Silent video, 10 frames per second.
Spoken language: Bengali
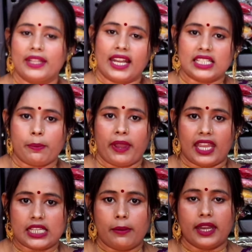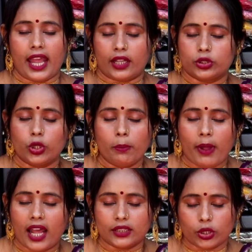আমাদের কাছে পেয়ে যাবেন একদম
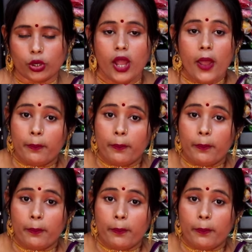মাত্র